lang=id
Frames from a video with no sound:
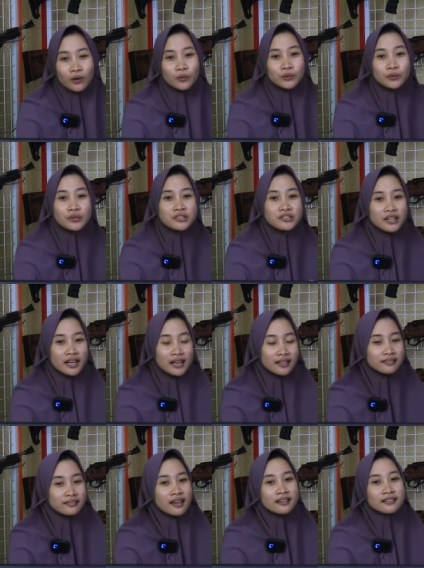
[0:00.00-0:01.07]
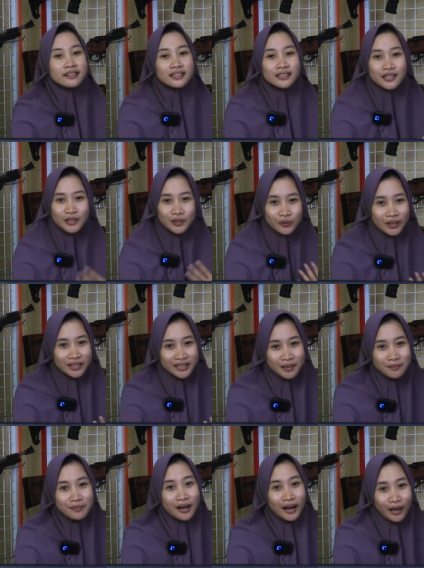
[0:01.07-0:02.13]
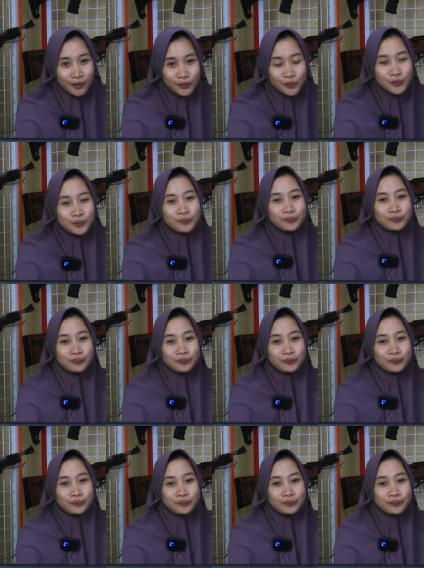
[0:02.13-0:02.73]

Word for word: untuk syarat dan ketentuannya berlaku.